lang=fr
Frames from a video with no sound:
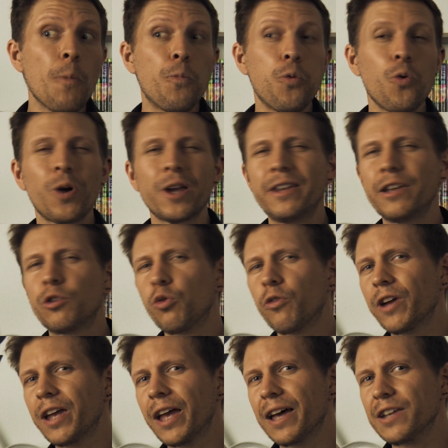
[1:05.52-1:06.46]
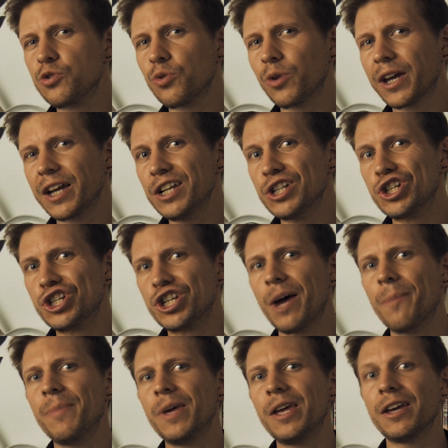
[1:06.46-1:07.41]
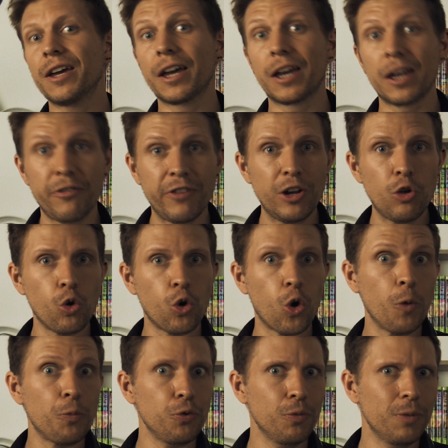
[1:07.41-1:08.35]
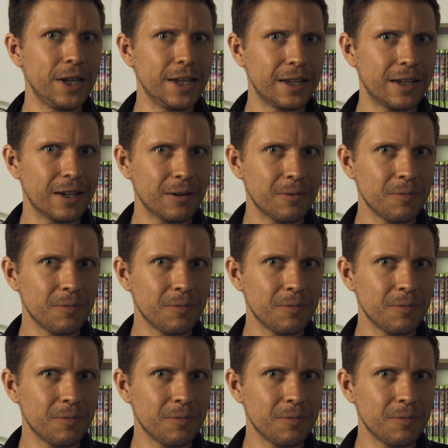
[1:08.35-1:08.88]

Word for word: pour y découvrir un secret jamais révélé au grand public.